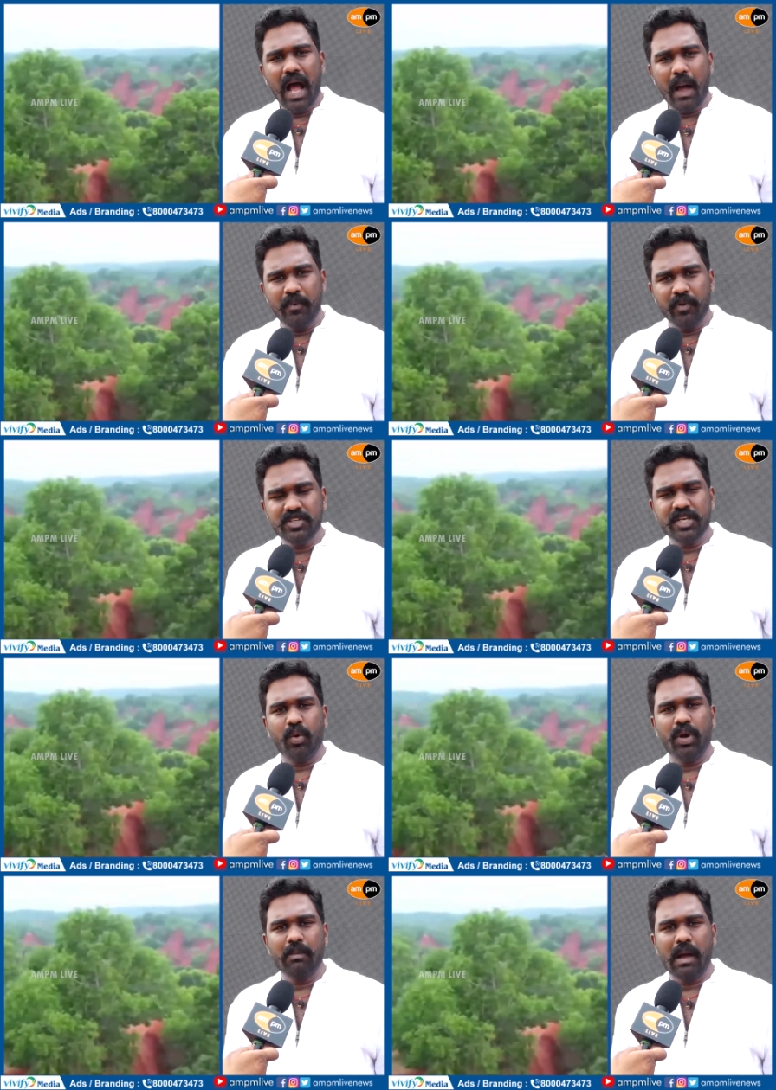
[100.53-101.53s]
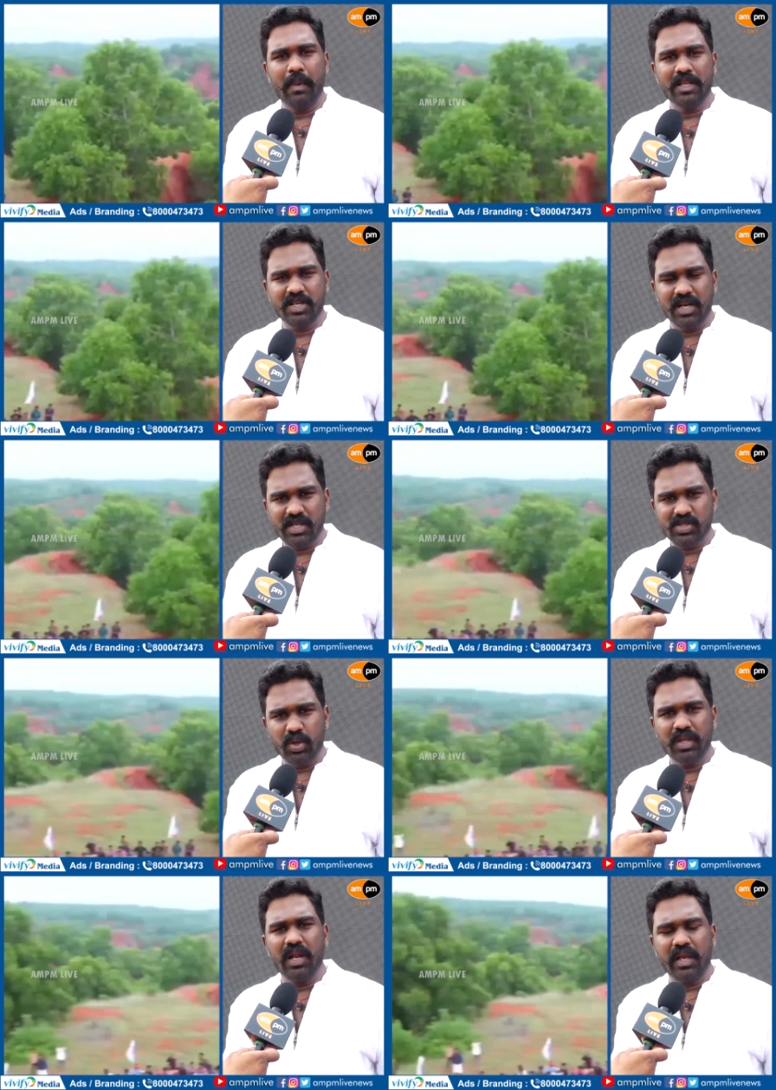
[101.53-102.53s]
అభివృద్ధి చేయకుండా మా మత్స్యకార
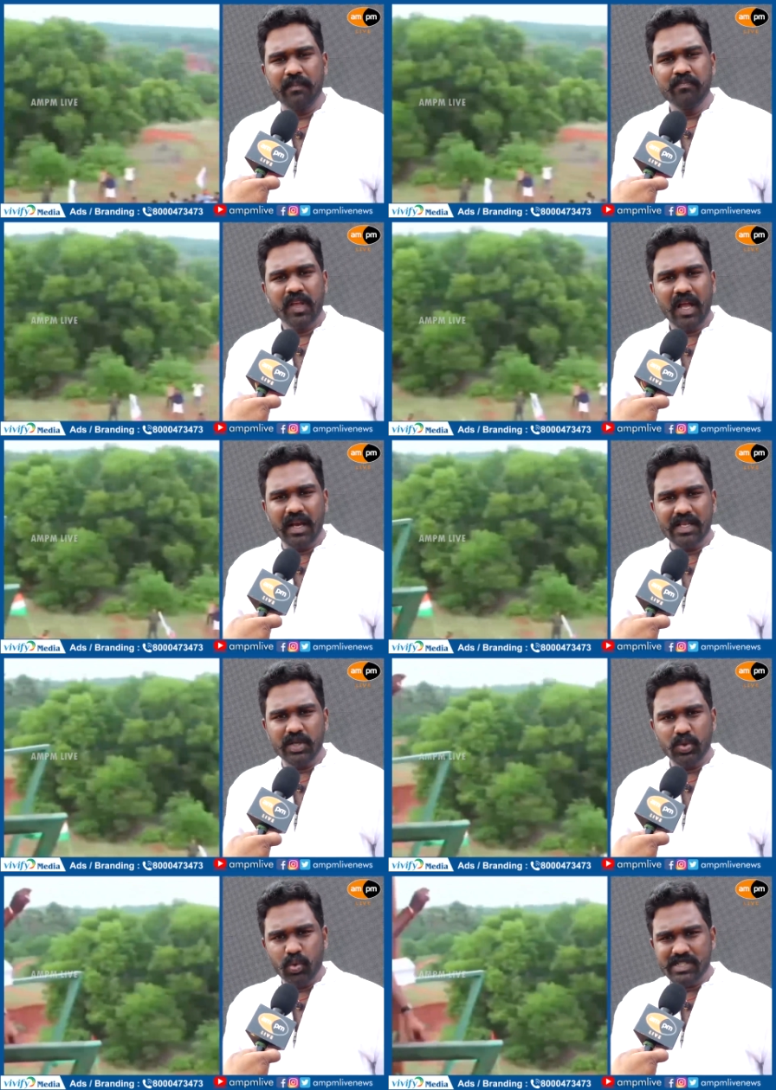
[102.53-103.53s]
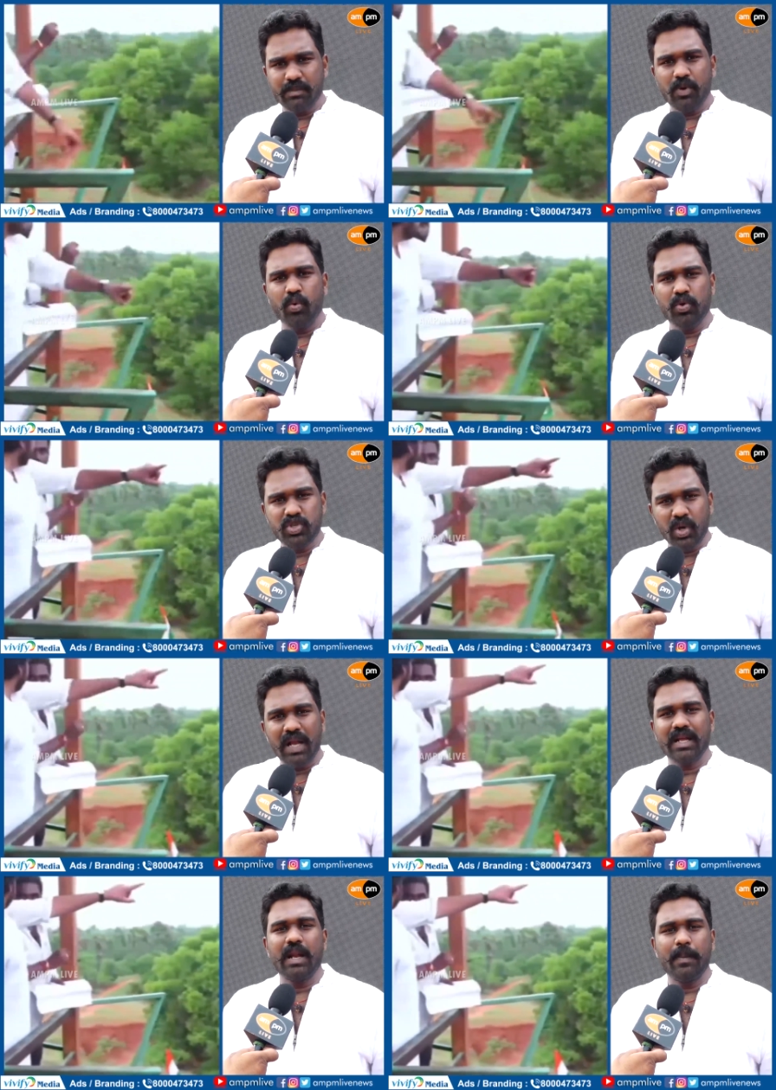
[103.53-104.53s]
సోదరులకి కనీసం టూరిజంలో
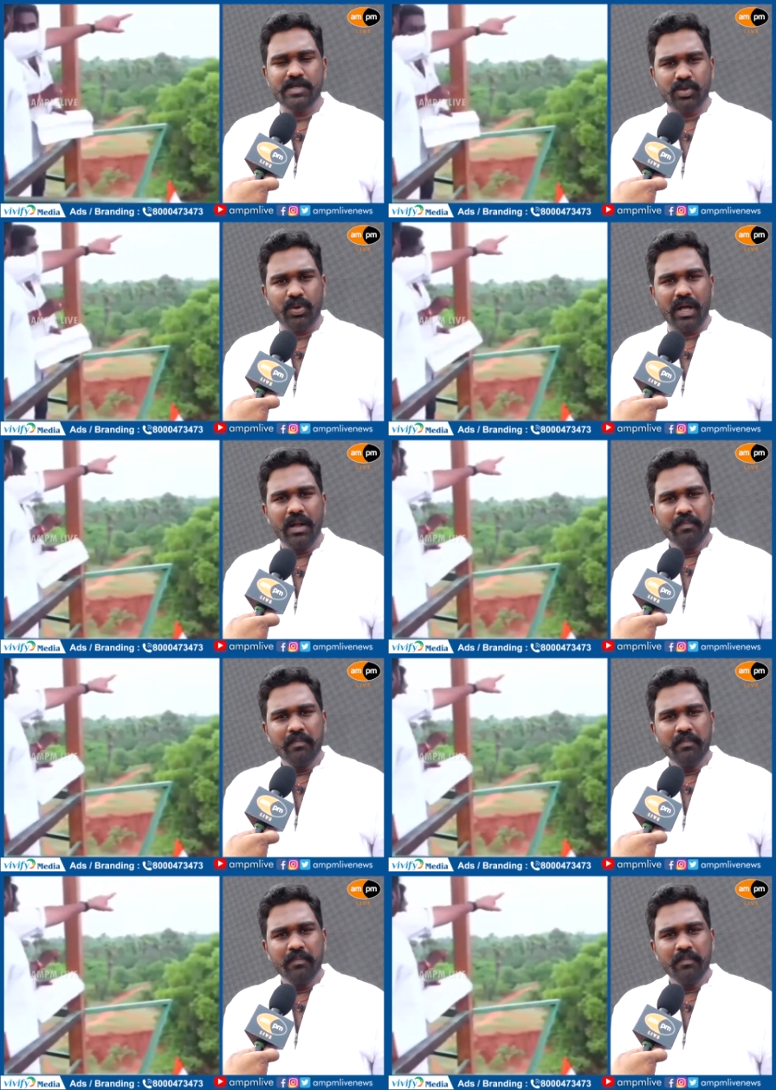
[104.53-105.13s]
ఉద్యోగాలు కల్పించకుండా